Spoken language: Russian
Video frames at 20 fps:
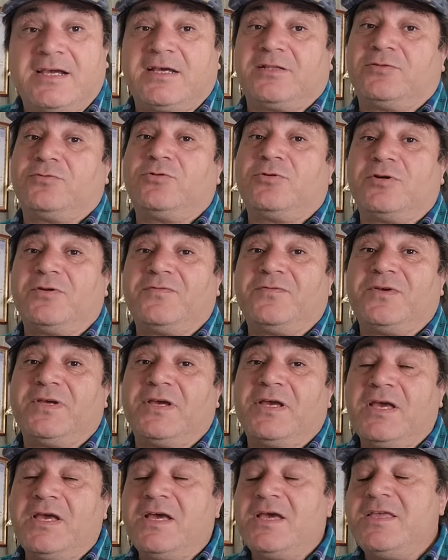которые
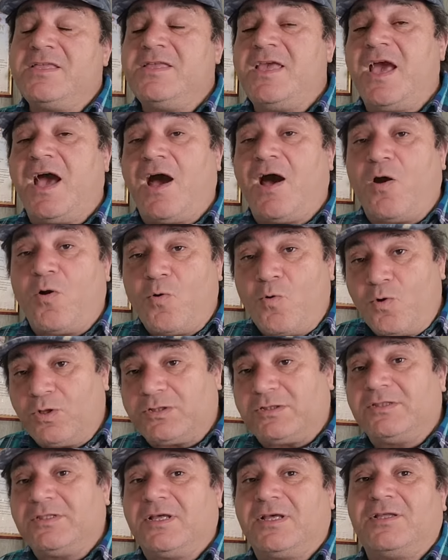вы
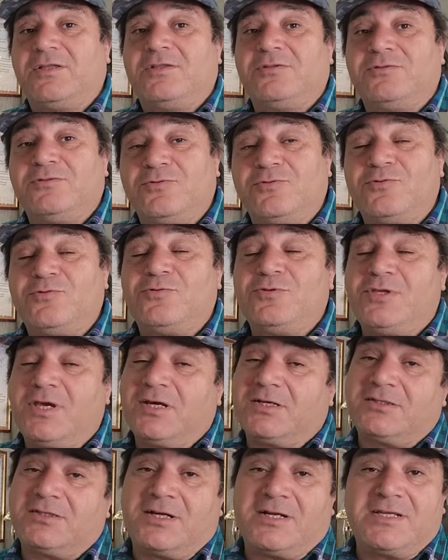неохотно, но
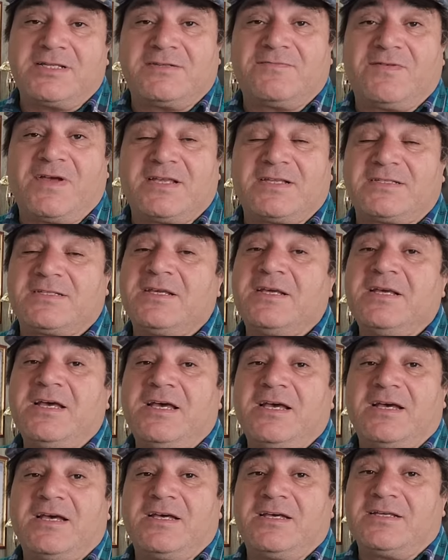некоторые из вас
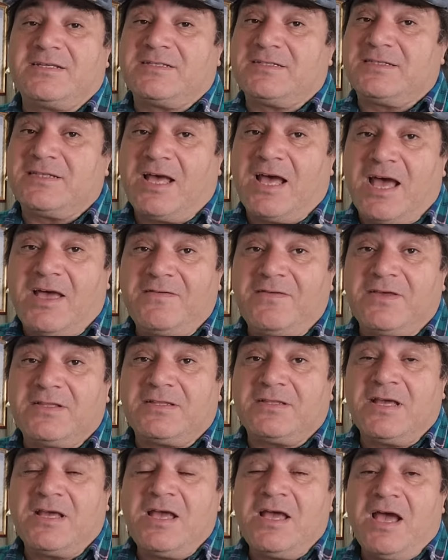а,
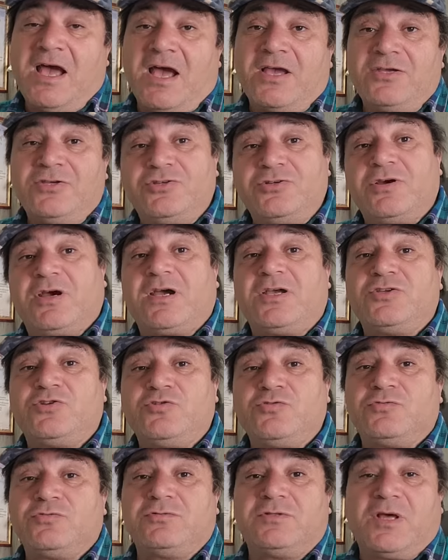ставят. А еще
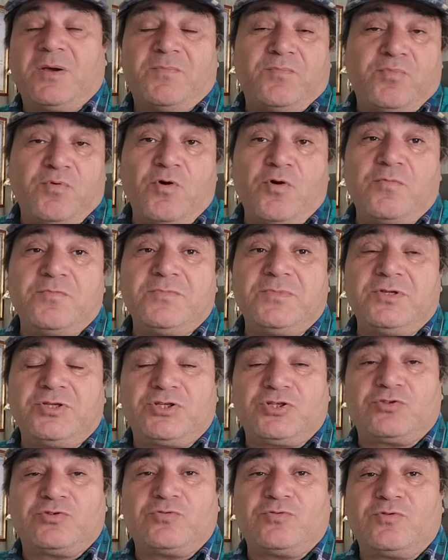хочу
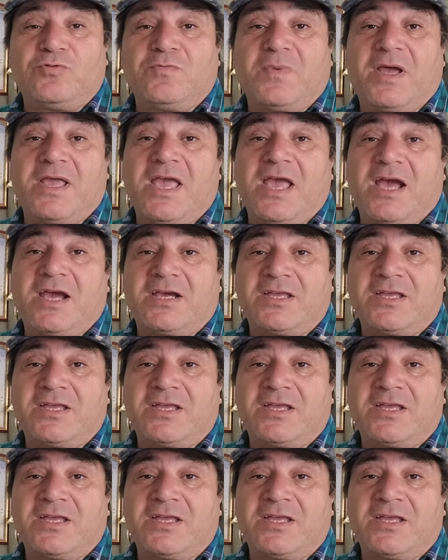напомнить, что моя